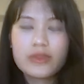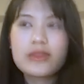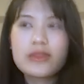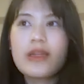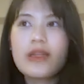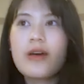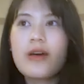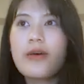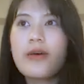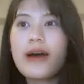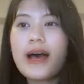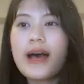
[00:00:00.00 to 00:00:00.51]

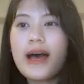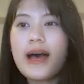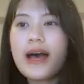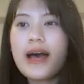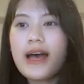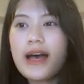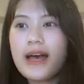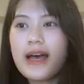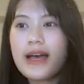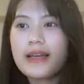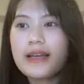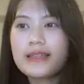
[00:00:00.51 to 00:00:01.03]
แต่ว่า
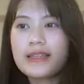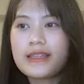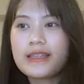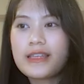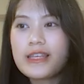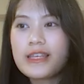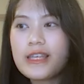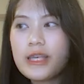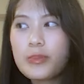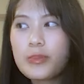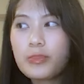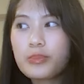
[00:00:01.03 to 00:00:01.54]
ค
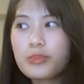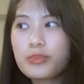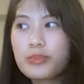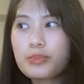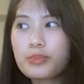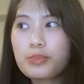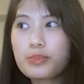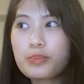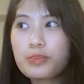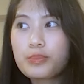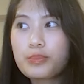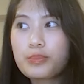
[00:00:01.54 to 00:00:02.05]
ลิป
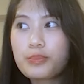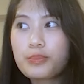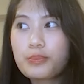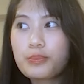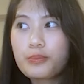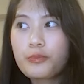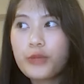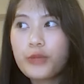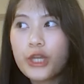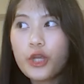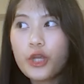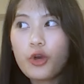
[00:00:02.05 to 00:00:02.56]

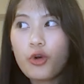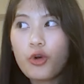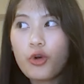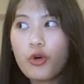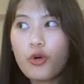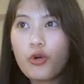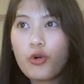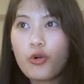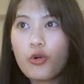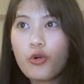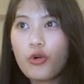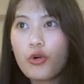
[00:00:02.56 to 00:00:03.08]
วิดีโอ
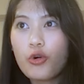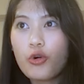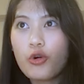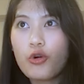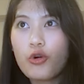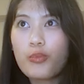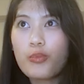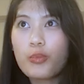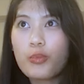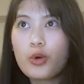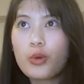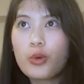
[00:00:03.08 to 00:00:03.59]

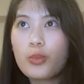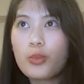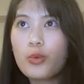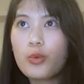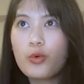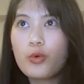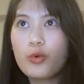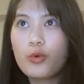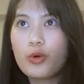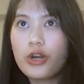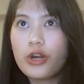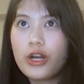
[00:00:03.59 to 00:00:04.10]
โปรโม
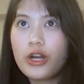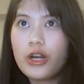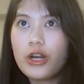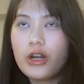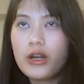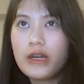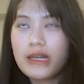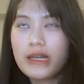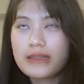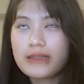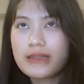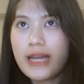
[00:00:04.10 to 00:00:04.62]
ท
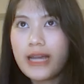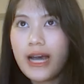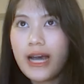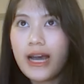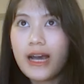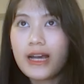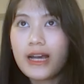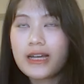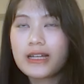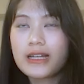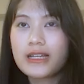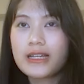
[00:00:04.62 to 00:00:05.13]
เลือกตั้
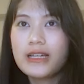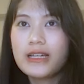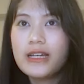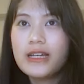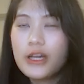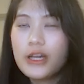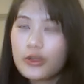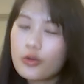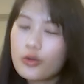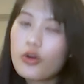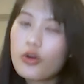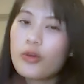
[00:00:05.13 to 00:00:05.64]
ง
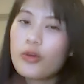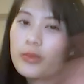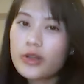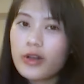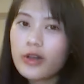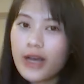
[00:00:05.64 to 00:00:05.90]
ทุกคนไม่